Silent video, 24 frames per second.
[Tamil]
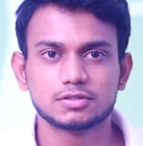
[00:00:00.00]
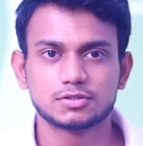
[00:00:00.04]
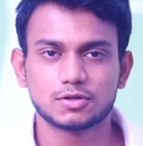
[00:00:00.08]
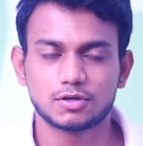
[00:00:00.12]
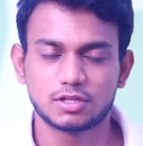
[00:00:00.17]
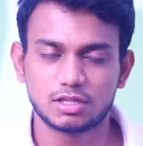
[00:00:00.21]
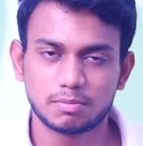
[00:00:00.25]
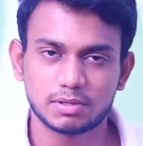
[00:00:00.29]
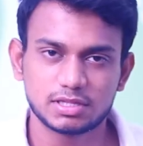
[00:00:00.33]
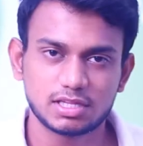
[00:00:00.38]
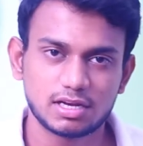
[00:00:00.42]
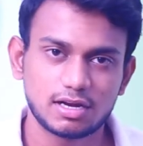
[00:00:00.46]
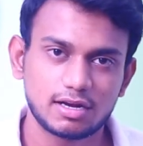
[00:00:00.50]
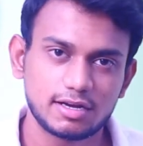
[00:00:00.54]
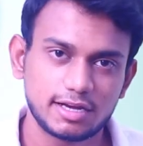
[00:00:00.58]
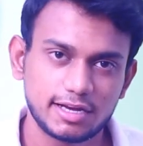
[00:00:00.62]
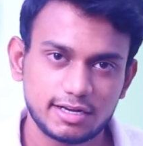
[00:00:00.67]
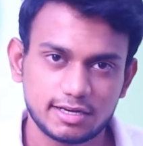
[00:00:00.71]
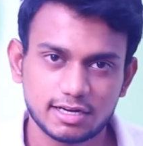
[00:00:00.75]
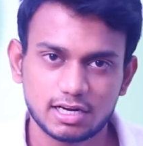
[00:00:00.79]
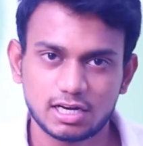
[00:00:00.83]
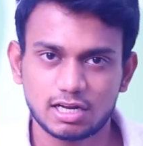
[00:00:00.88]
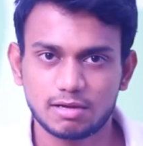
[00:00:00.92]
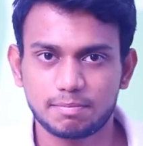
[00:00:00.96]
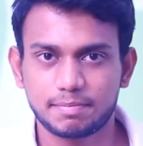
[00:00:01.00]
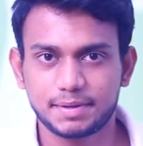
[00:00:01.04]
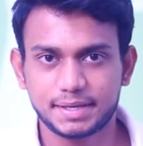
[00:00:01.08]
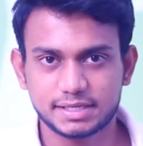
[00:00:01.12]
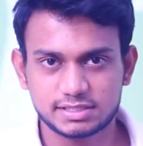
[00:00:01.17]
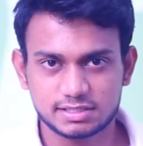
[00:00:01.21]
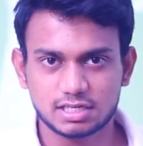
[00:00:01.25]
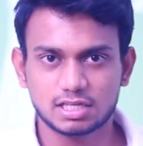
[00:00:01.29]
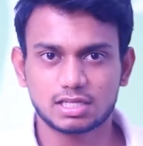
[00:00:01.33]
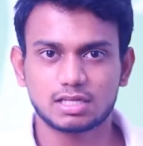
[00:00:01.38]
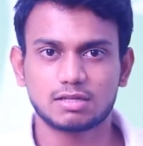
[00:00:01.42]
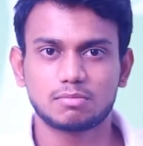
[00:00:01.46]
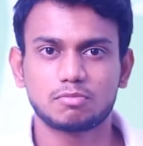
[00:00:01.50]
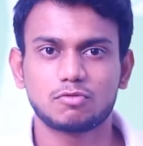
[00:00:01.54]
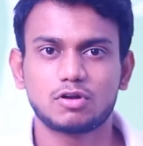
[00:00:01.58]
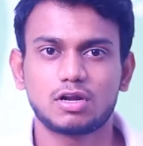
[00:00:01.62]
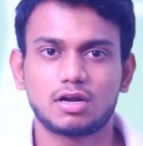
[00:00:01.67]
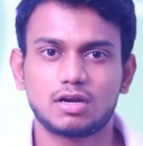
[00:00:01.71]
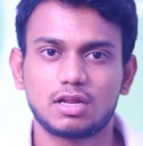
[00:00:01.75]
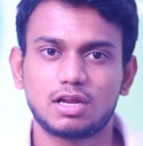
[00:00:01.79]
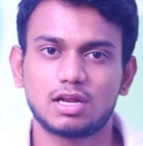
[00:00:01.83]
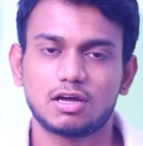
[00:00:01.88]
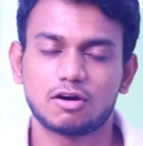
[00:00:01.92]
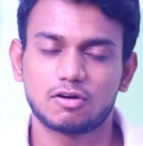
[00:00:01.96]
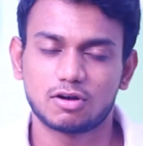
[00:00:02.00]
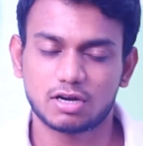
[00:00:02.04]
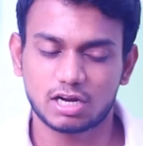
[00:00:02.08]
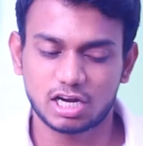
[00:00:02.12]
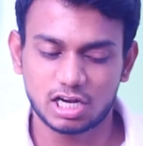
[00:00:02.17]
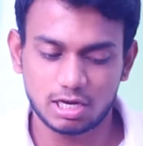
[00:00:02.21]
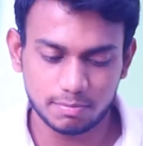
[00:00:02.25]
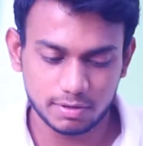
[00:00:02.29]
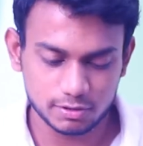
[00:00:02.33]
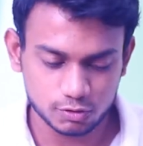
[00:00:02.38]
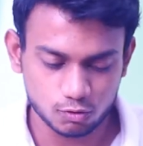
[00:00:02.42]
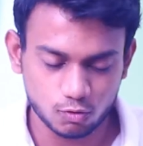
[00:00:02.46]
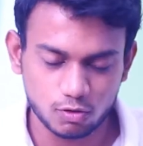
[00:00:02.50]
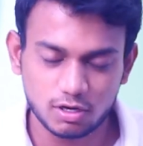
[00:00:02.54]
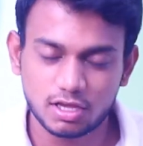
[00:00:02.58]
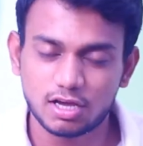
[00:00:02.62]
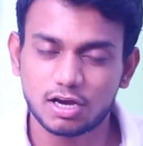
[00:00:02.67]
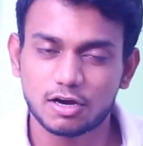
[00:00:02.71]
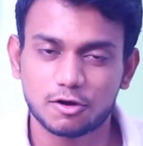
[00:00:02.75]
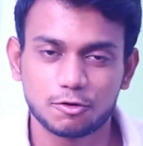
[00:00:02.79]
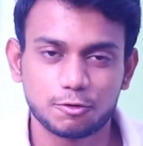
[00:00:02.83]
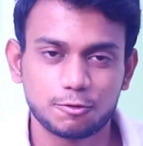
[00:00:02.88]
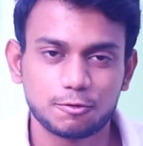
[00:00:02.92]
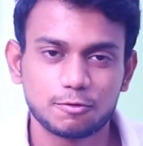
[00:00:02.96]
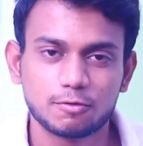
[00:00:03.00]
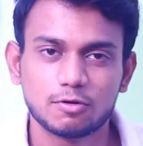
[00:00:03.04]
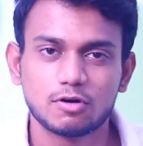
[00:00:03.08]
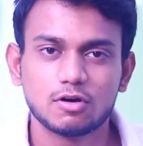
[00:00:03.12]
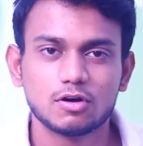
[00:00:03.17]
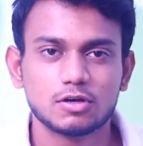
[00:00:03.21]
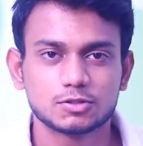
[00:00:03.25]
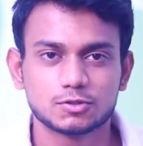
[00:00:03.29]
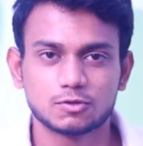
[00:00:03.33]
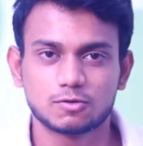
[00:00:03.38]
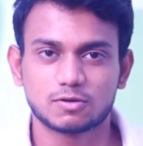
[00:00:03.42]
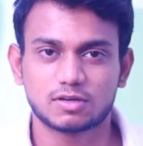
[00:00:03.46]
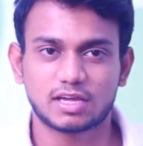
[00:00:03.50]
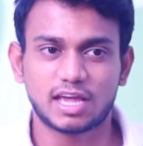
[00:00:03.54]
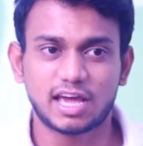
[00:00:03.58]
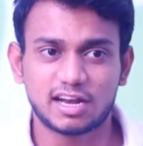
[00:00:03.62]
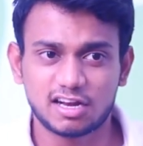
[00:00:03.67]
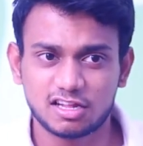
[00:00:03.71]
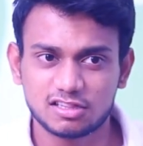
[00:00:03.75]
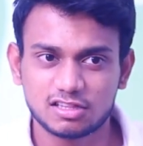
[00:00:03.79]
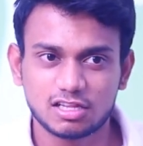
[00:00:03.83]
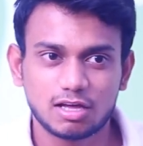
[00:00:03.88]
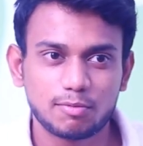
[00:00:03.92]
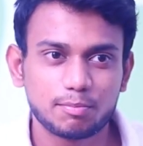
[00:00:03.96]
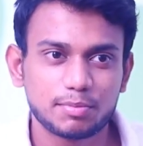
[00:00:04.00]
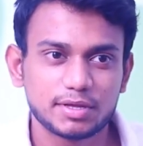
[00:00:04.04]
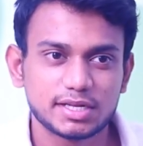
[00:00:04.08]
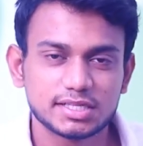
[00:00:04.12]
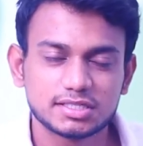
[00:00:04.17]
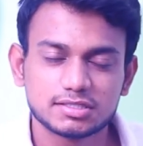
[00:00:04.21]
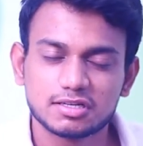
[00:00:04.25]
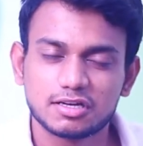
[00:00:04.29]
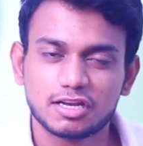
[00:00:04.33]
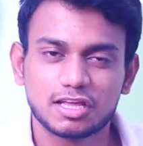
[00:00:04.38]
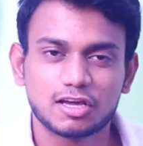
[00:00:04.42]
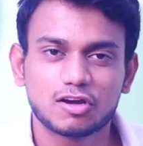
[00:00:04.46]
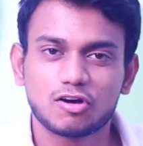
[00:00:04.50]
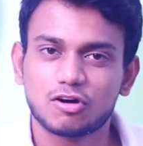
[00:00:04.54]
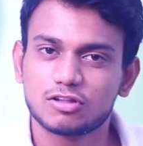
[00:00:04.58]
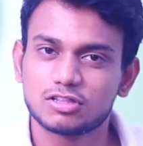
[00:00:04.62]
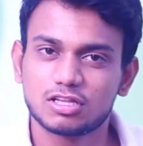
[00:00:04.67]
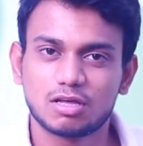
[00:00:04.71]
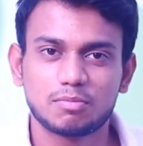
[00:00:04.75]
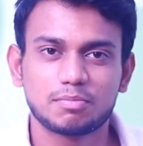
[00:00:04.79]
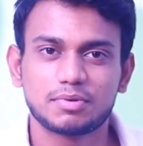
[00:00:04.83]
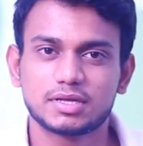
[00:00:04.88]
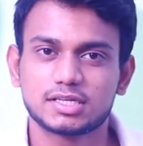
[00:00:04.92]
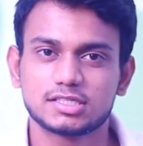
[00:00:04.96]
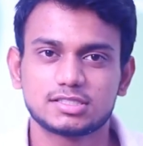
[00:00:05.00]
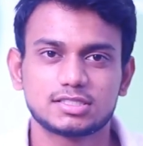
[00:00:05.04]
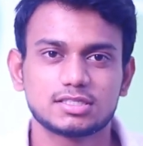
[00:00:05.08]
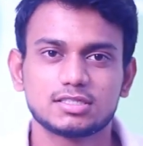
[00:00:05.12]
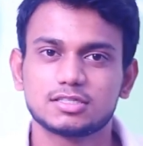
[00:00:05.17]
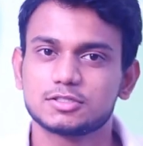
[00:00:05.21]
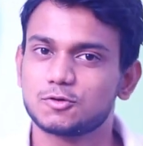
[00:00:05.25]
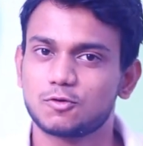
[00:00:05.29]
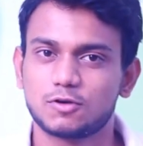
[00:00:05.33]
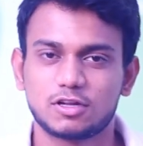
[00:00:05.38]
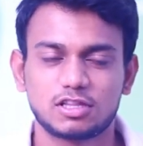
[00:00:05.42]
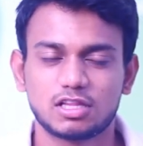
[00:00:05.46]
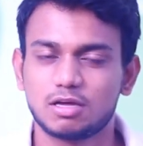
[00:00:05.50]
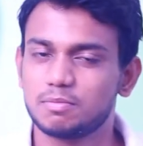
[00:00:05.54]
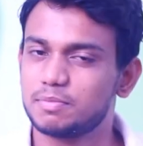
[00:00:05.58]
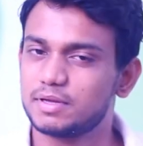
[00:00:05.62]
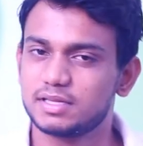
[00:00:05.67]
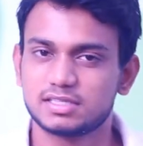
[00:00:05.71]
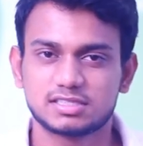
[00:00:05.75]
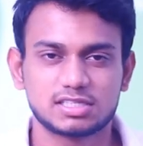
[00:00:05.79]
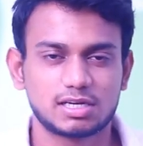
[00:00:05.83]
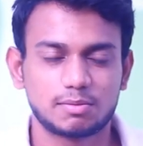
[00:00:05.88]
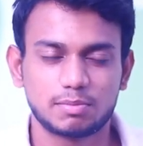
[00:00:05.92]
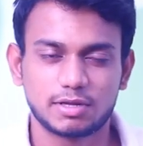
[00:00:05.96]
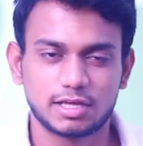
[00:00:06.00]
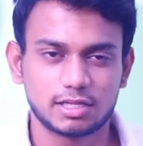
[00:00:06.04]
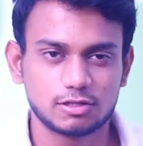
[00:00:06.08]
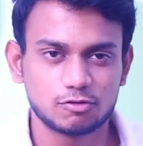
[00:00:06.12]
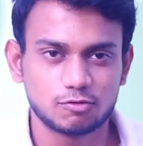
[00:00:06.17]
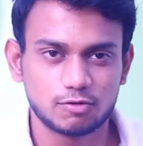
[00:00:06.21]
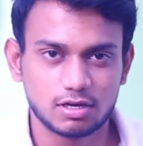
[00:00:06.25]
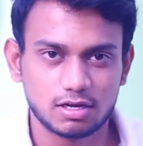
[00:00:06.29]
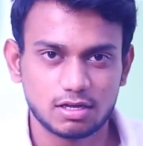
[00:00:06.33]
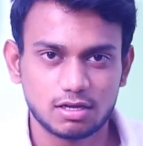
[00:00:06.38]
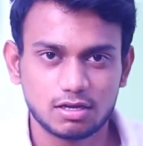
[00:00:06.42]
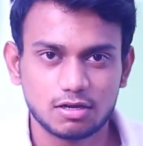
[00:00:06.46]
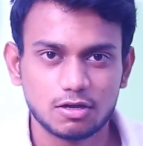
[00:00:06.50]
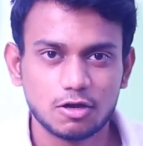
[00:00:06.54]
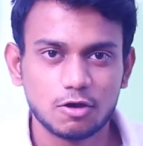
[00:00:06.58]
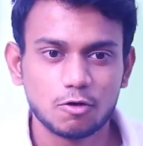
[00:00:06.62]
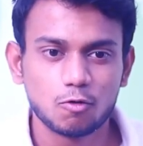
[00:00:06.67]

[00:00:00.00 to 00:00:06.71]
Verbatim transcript: ஸோ இதை பற்றி நான் டீட்டெயிலாக பேசுகிறதுக்கு முன்னாடி நான் கண்டிப்பாக சொல்லி ஆகணும் ஸோ கேனன் தான் பெருசு நிக்கான் தான் பெருசு சோனி தான் பெருசு அப்படி எதுவும் இல்லை